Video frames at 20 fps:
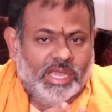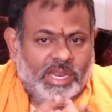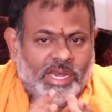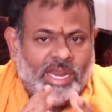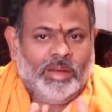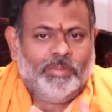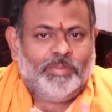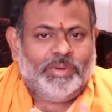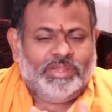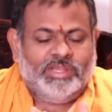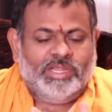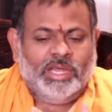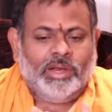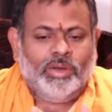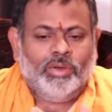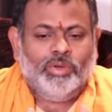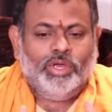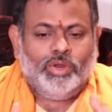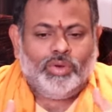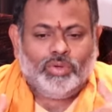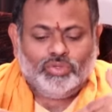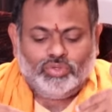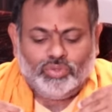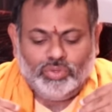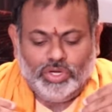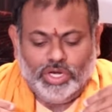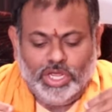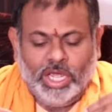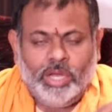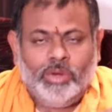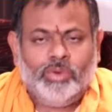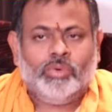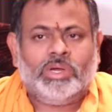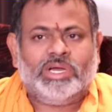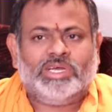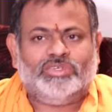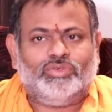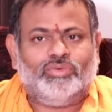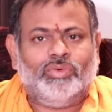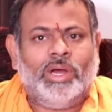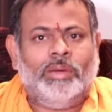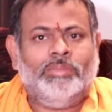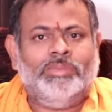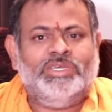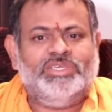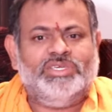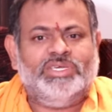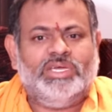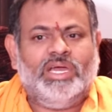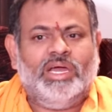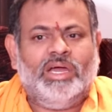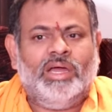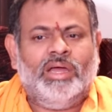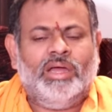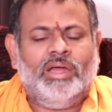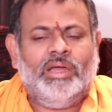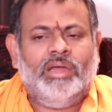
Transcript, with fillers: ఈ నేపథ్యంలో ఈరోజు నేను ఒక స్వామీజీగా